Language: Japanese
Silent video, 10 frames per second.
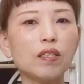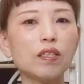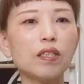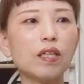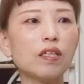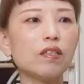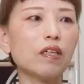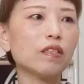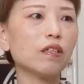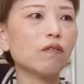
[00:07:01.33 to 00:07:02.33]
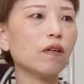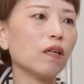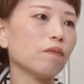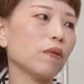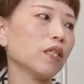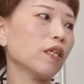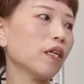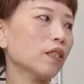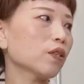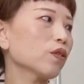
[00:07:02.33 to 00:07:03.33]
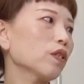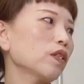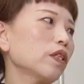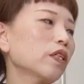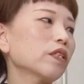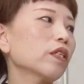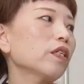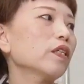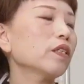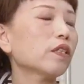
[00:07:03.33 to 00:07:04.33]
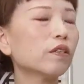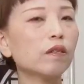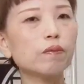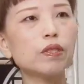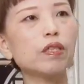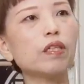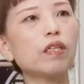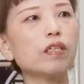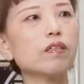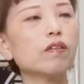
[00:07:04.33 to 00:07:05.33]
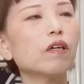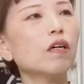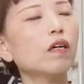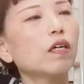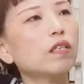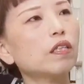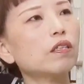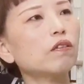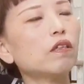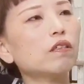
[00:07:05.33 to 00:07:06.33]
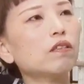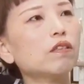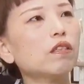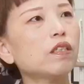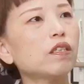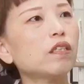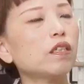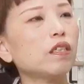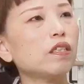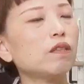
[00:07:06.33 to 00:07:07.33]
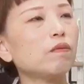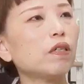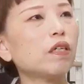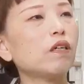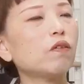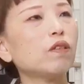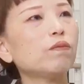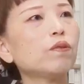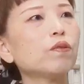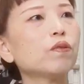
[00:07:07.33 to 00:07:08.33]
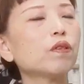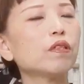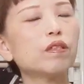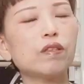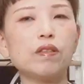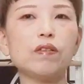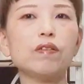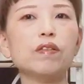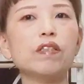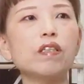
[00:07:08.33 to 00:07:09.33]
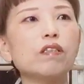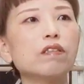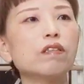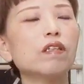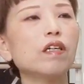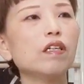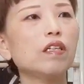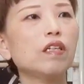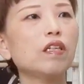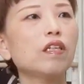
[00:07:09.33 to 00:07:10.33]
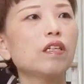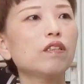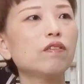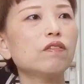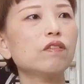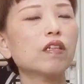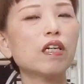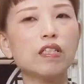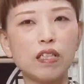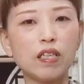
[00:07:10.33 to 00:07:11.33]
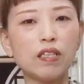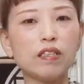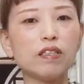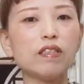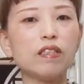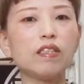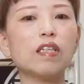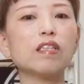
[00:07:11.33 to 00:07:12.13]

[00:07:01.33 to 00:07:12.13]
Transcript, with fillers: 暑がりの方はまだ半袖って方いらっしゃるかもしれないけど、私は半袖だったらいちまい羽織物が必要っていうぐらいの風に